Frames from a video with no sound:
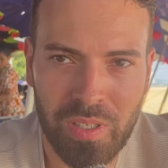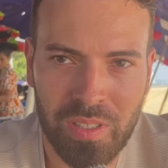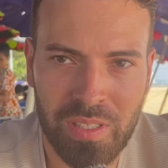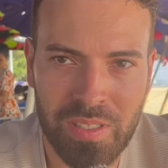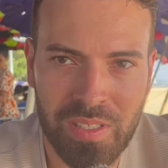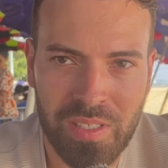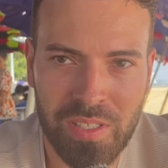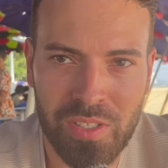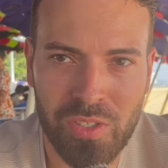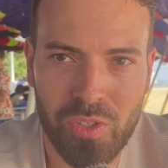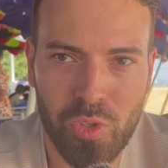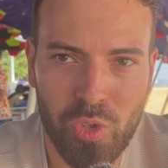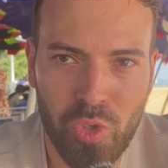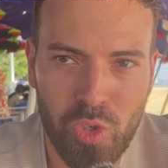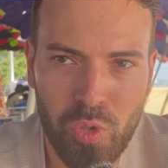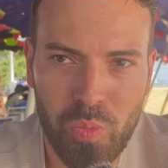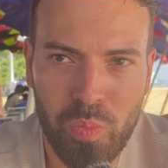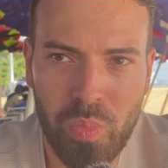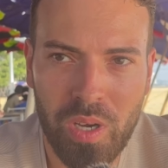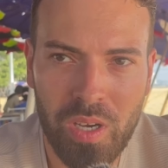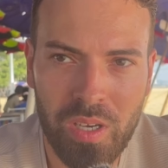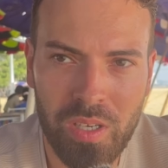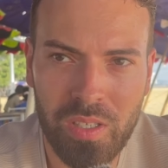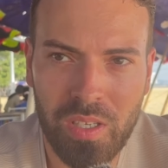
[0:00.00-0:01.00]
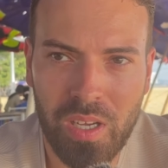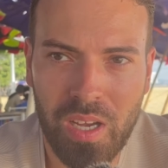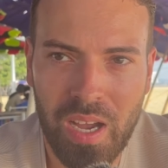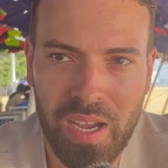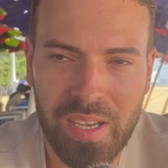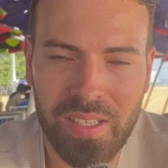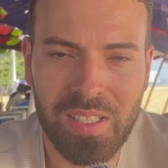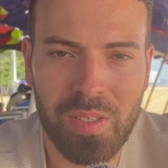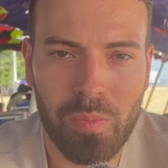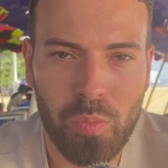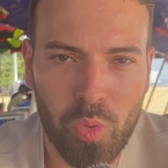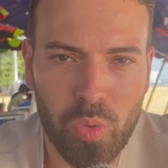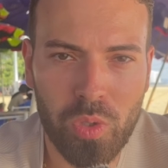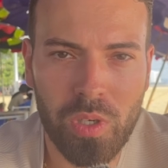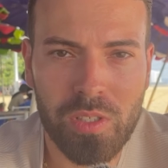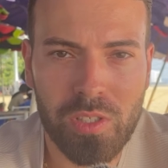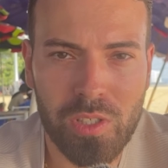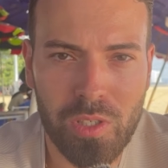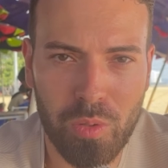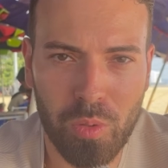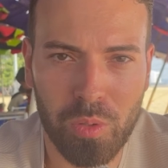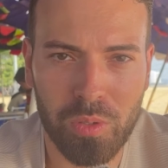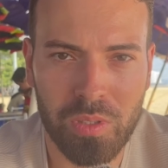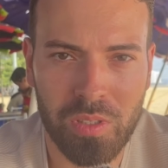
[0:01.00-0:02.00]
Das ist über einen
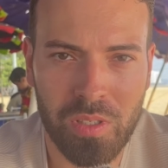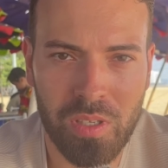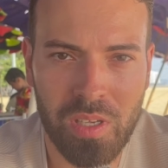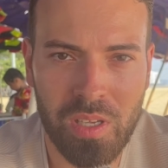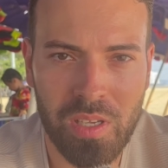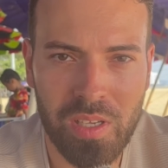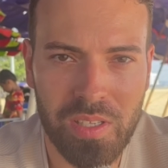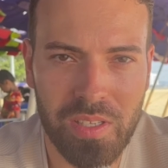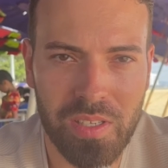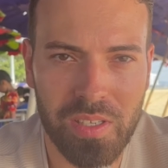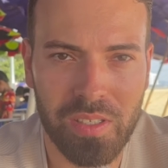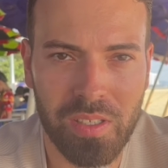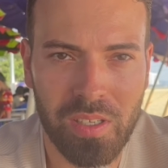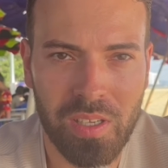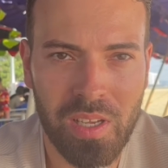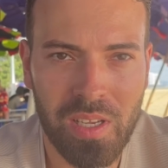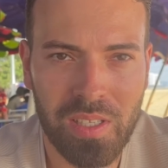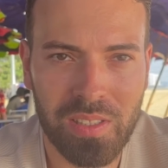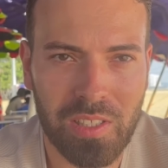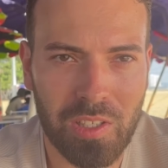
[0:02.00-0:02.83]
Monatslohn hier.